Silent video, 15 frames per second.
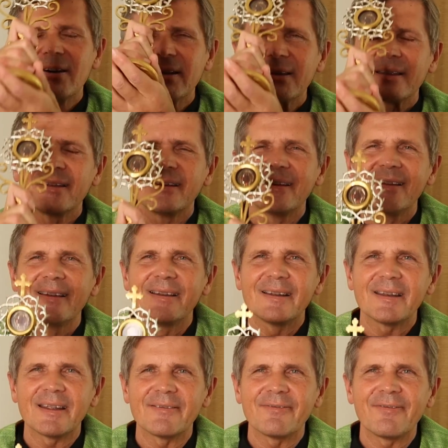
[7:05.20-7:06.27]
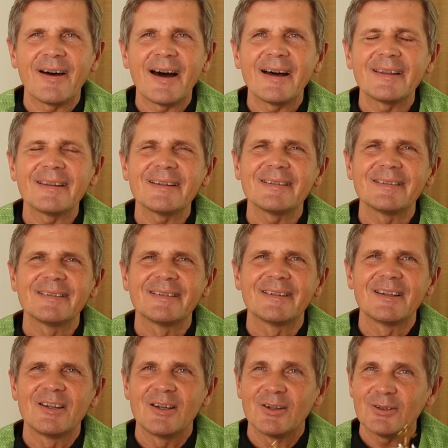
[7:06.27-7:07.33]
Gott, der Vater
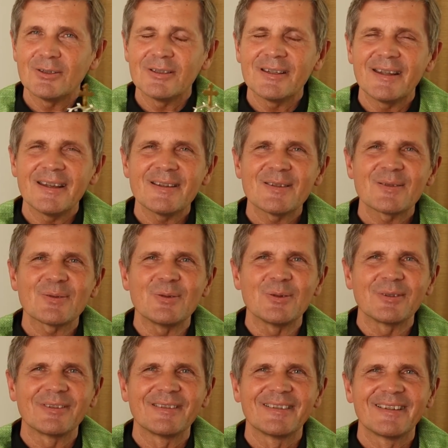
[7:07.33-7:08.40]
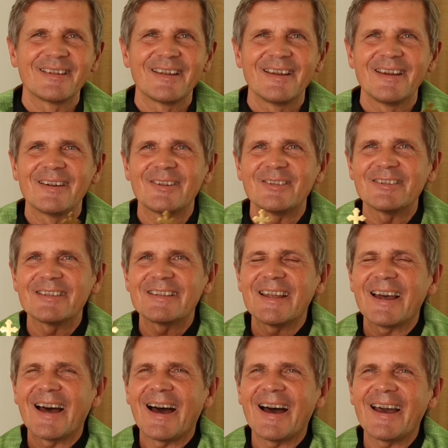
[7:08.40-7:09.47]
und der Sohn und
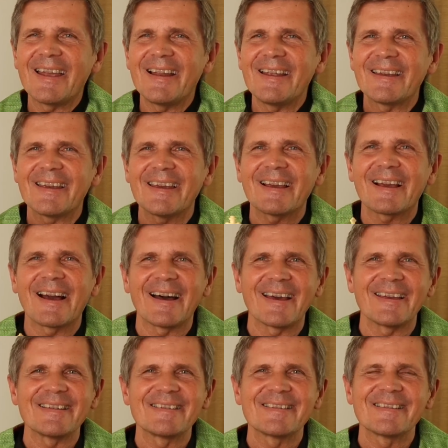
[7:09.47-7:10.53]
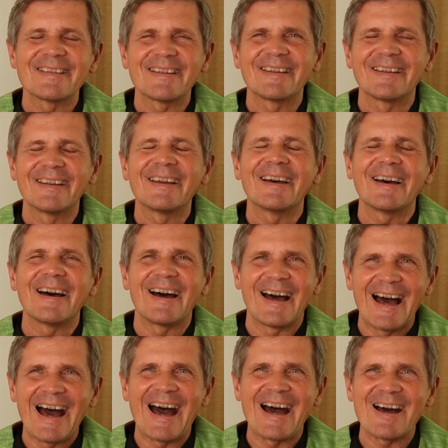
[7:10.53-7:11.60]
der Heilige Geist.
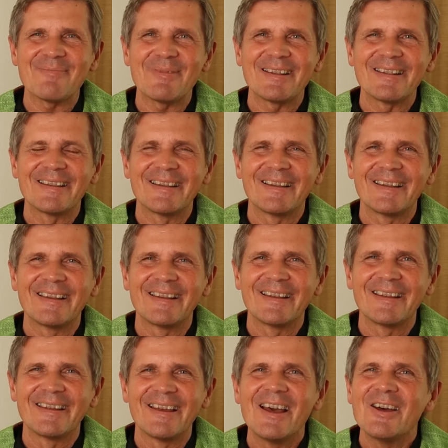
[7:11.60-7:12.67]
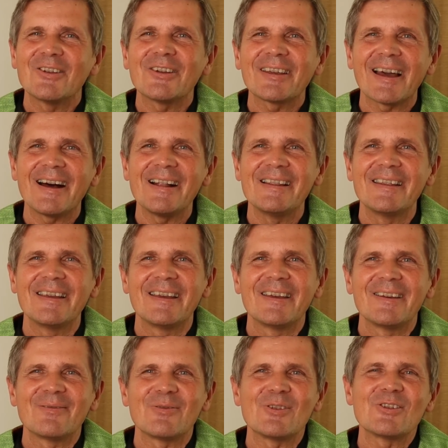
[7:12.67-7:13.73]
Amen. Durch allen
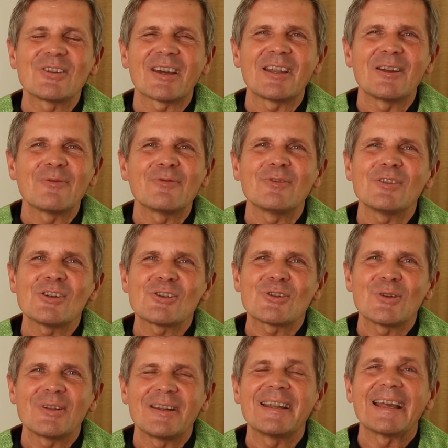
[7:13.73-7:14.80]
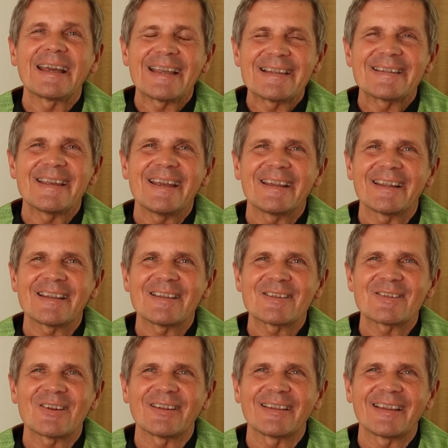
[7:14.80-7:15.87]
wünsche ich einen wunderschönen, gesegneten
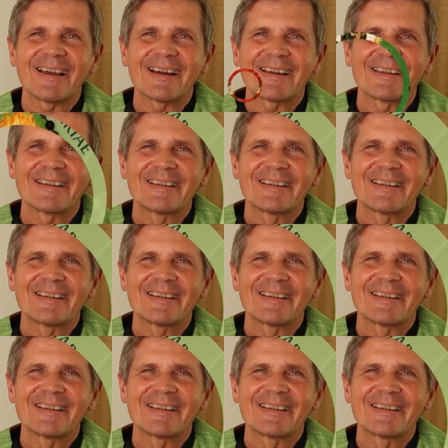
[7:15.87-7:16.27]
Sonntag.